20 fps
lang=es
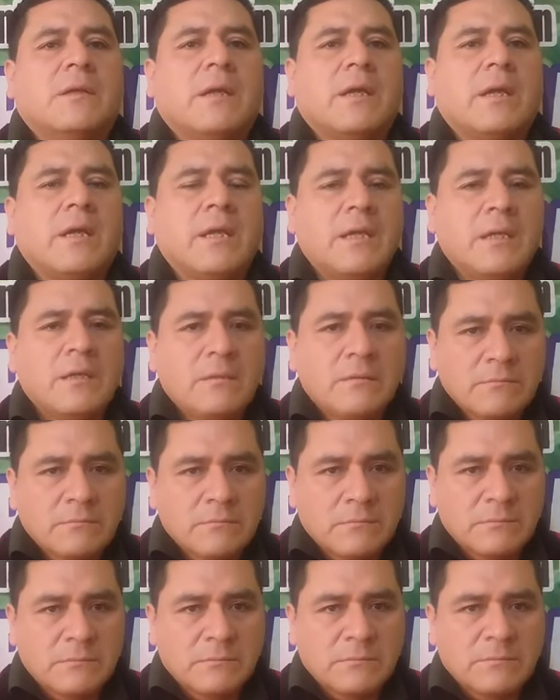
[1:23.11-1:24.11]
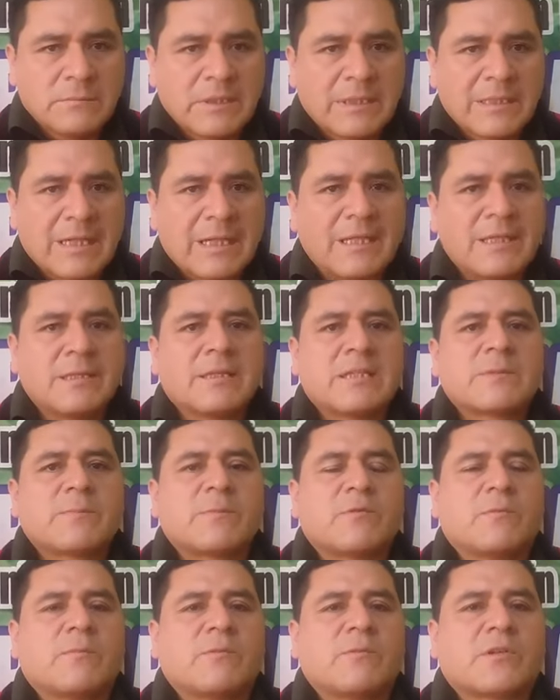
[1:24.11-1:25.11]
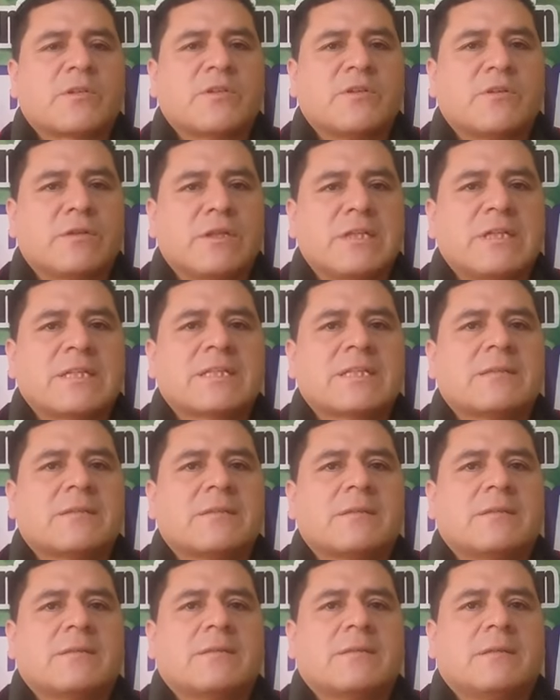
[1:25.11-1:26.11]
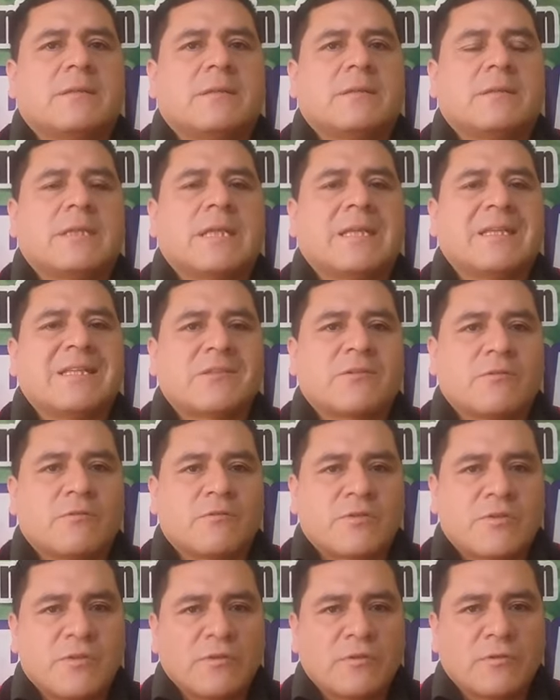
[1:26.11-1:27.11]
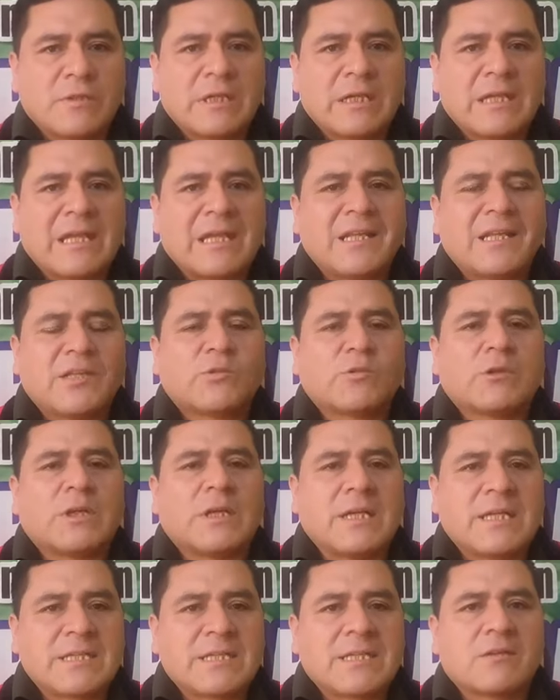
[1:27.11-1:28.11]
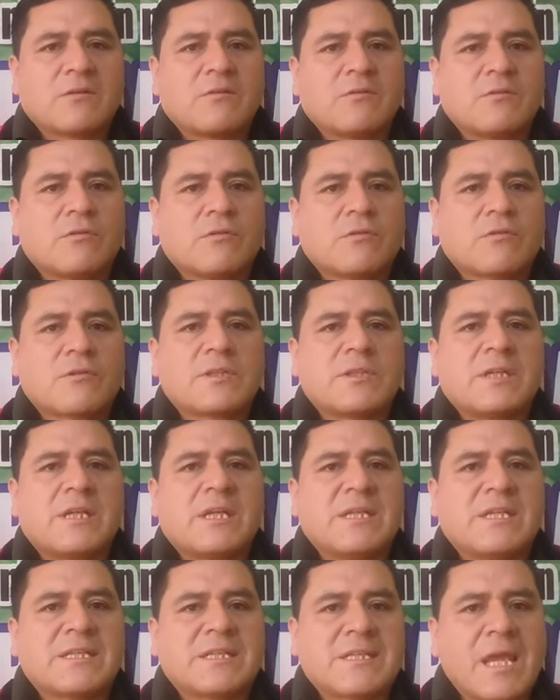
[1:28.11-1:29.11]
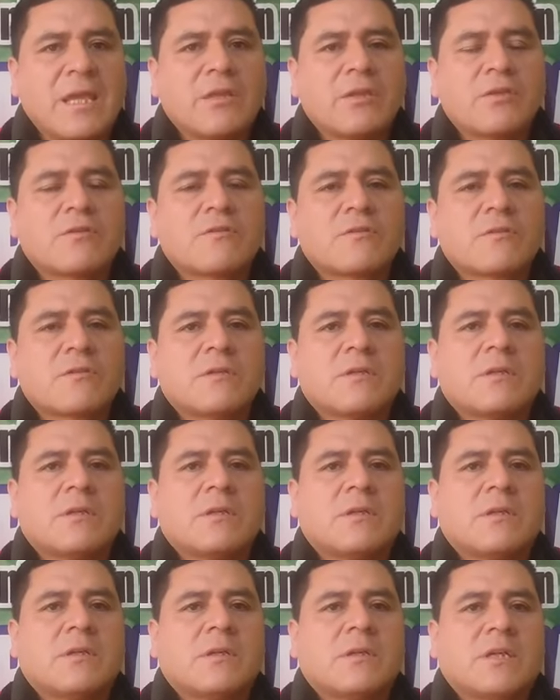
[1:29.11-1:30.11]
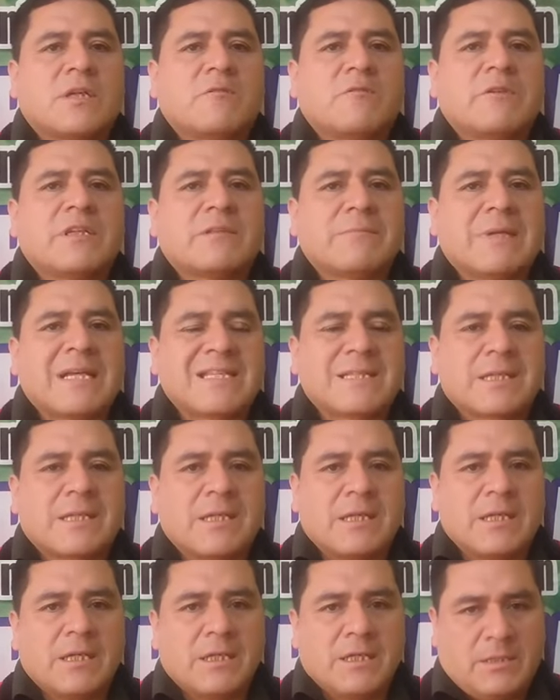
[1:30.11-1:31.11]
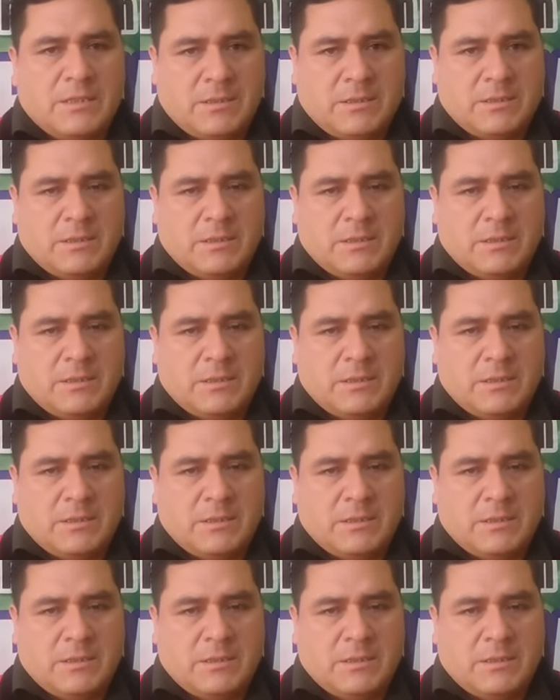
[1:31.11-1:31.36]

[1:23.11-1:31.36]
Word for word: en grandes proporciones de destrucción de la naturaleza con los incendios, que no es más que